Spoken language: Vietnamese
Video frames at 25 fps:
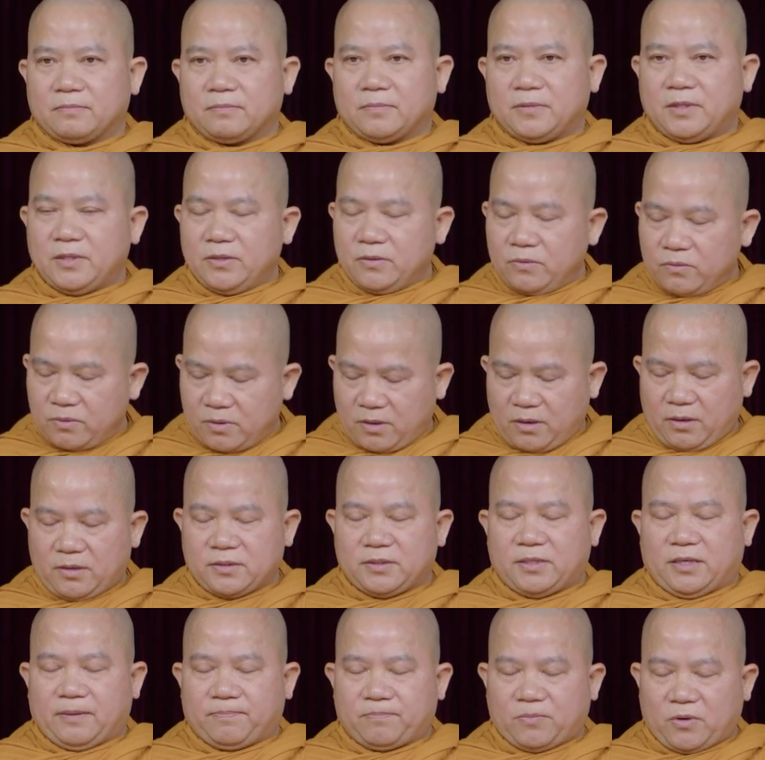nếu có
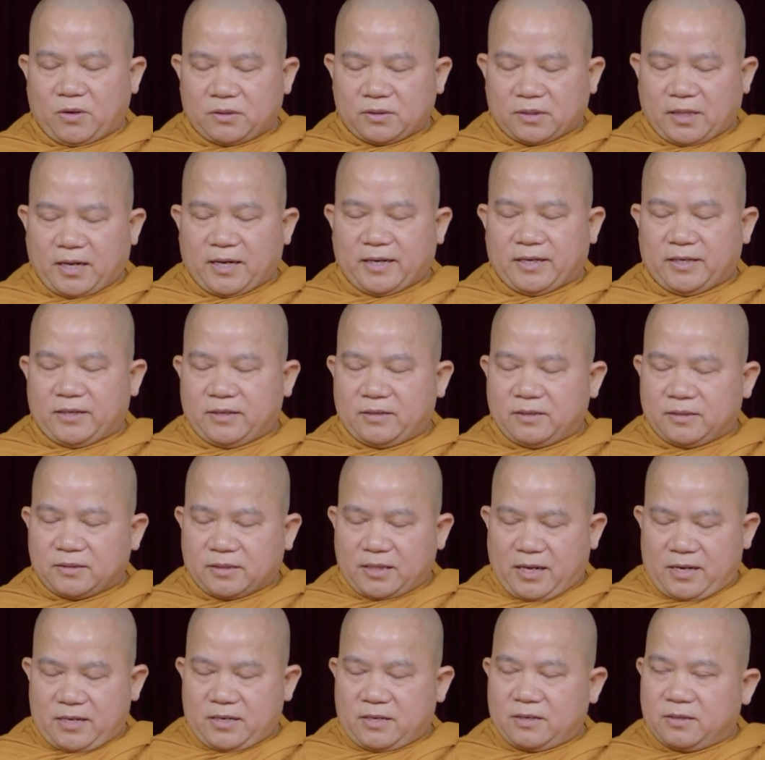dịp có thầy có
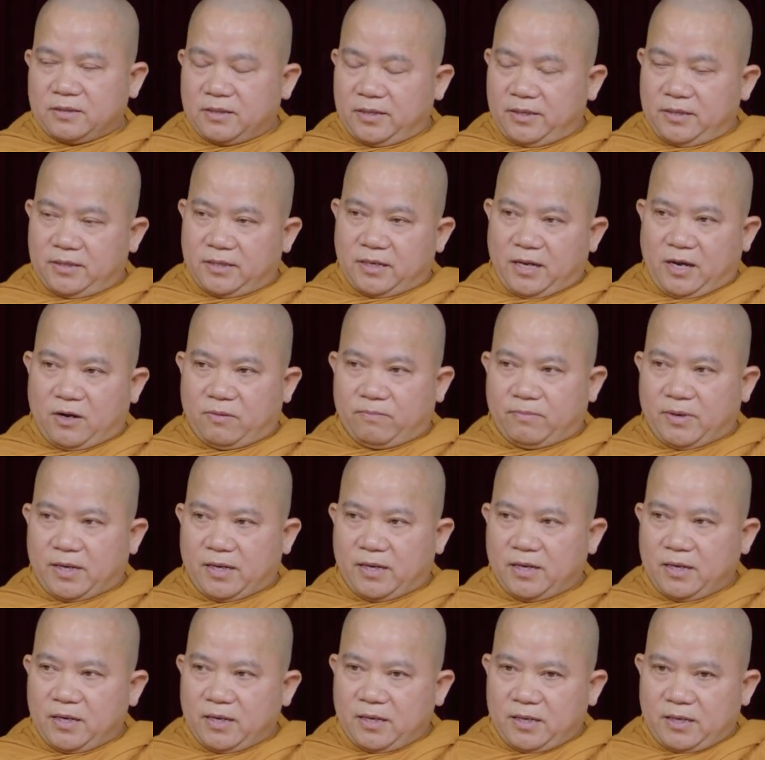tăng có ni nào mà
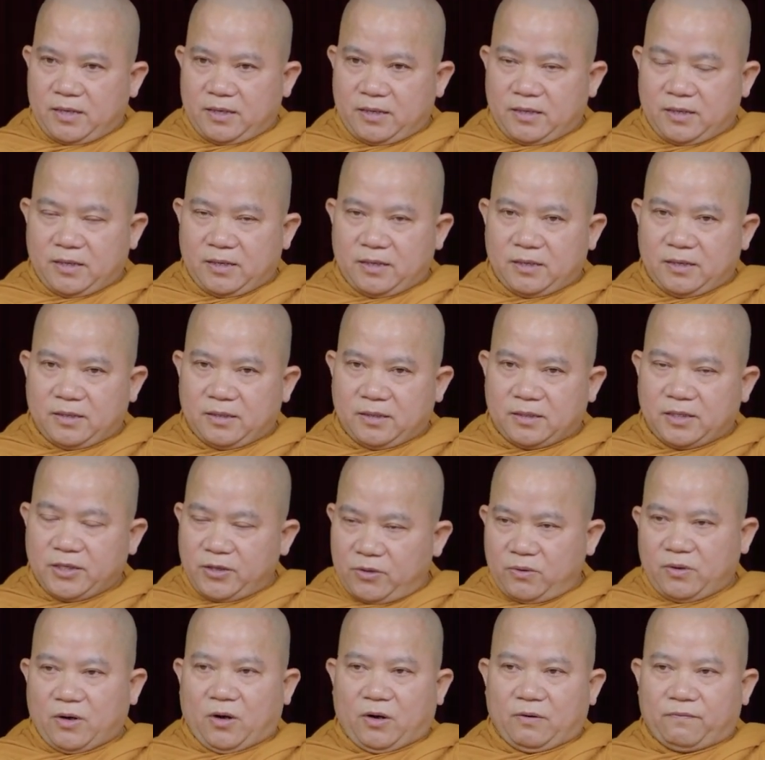uh,
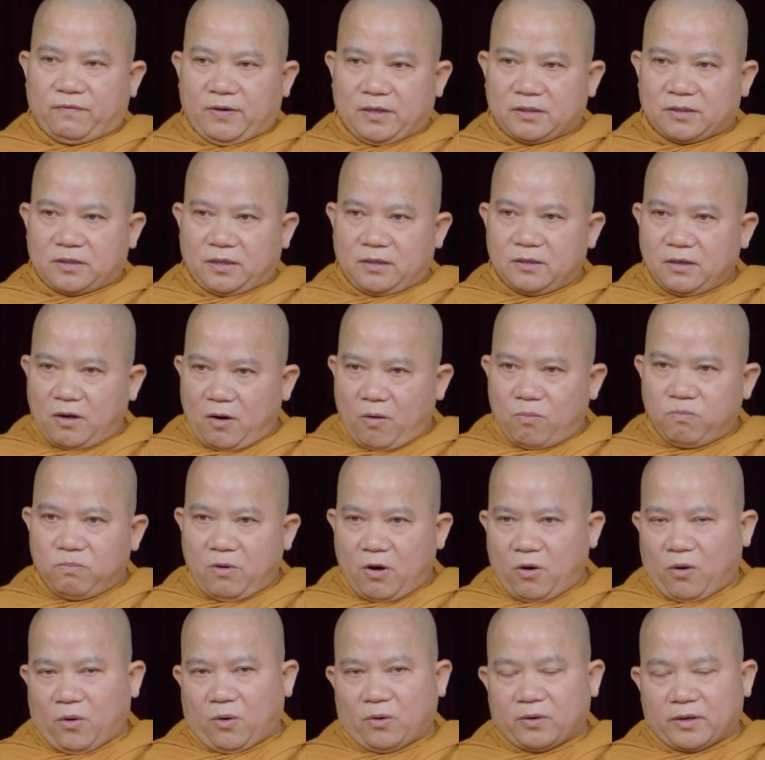kêu gọi phật tử
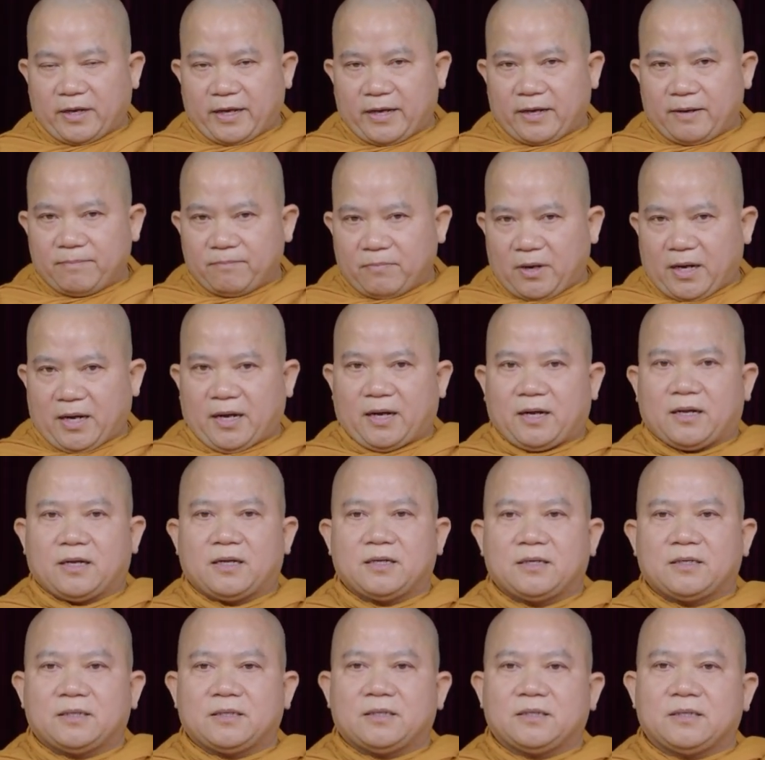ủng hộ để mà
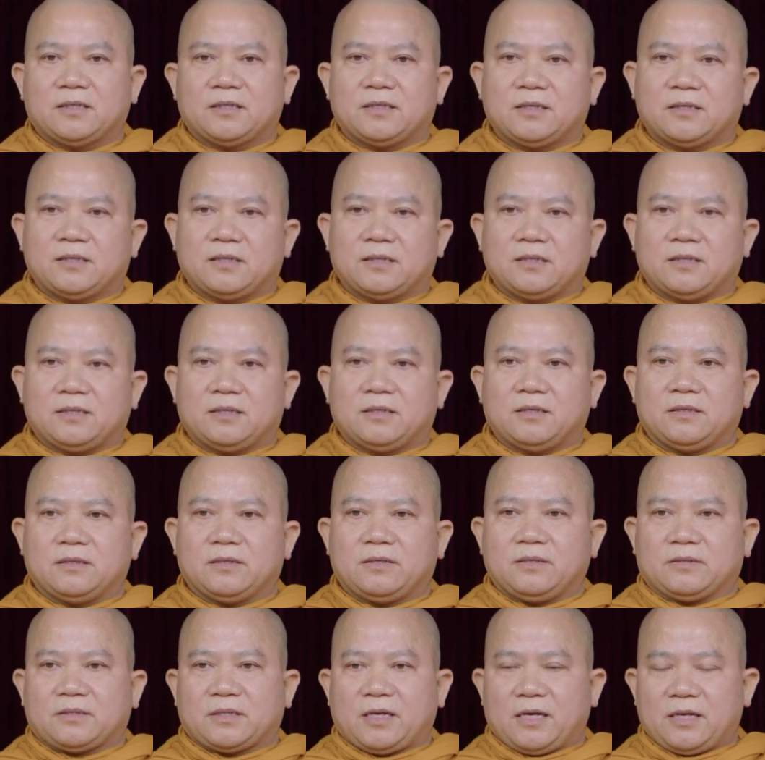
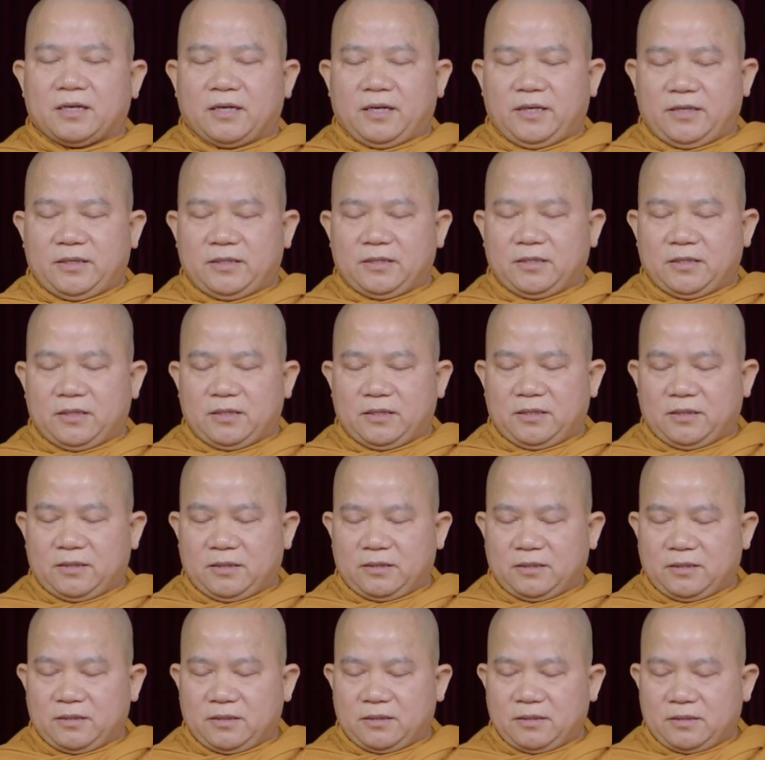cho tăng ni
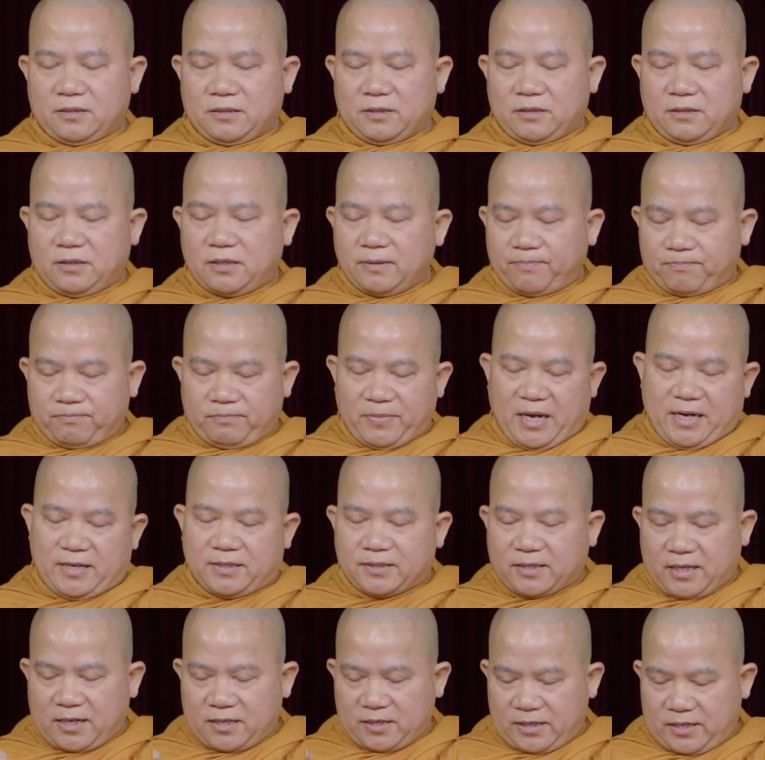giúp
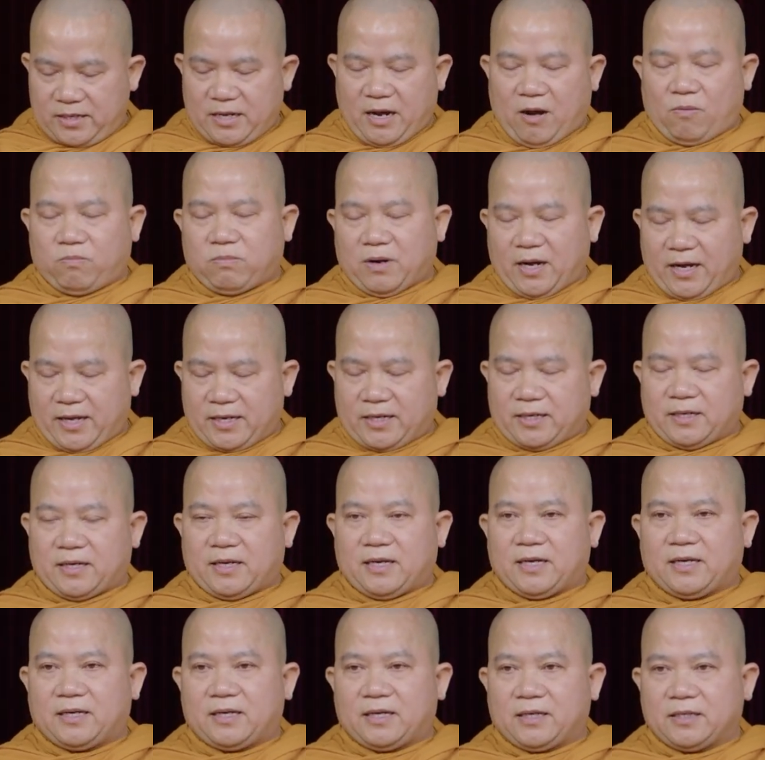đỡ tăng ni học hành
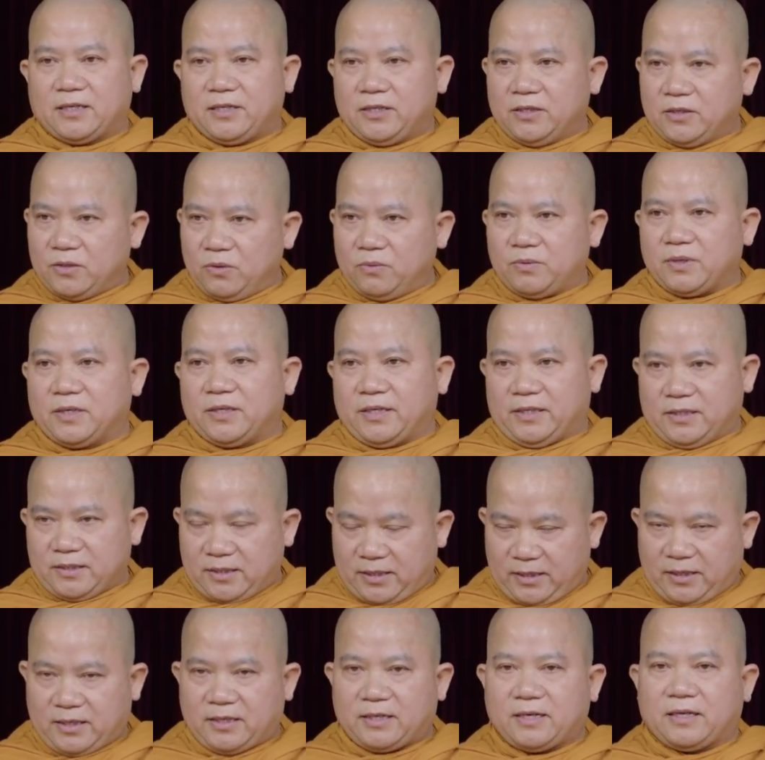hay là nghiên cứu kinh điển
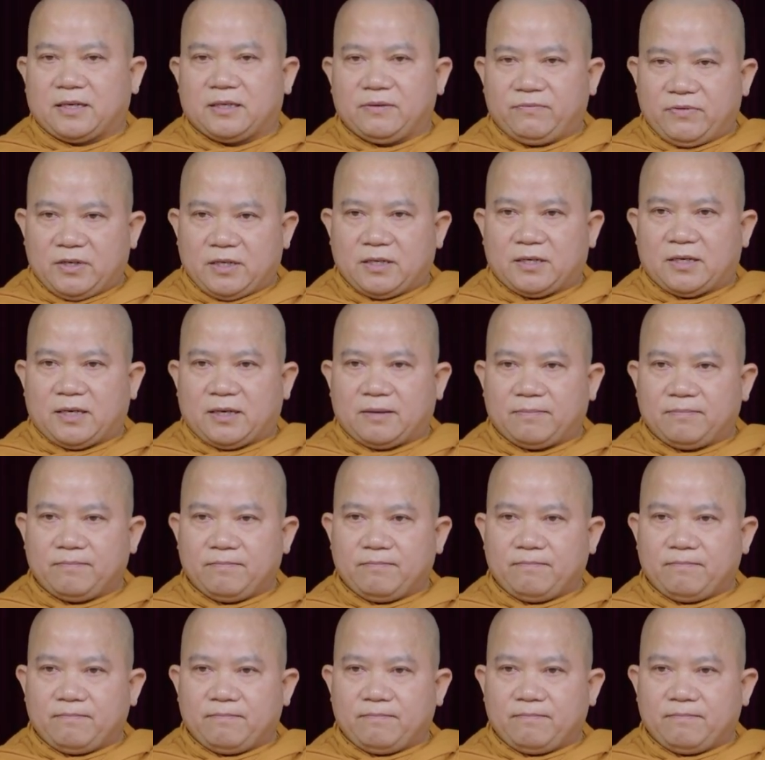thì cái này quý vị nên làm